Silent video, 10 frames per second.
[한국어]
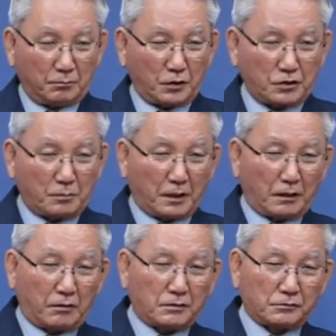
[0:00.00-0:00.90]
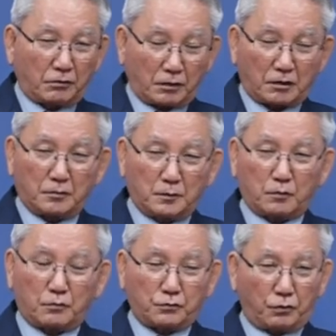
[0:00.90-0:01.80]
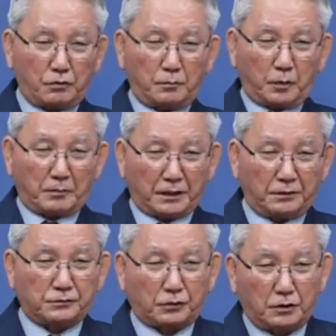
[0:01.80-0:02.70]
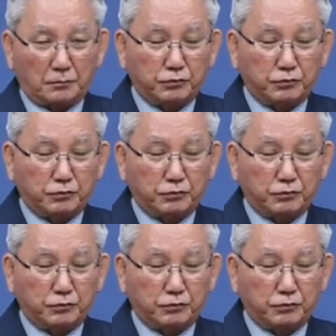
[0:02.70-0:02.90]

먹지 말라고 하는 선악과 먹고 죄를 범하였어요.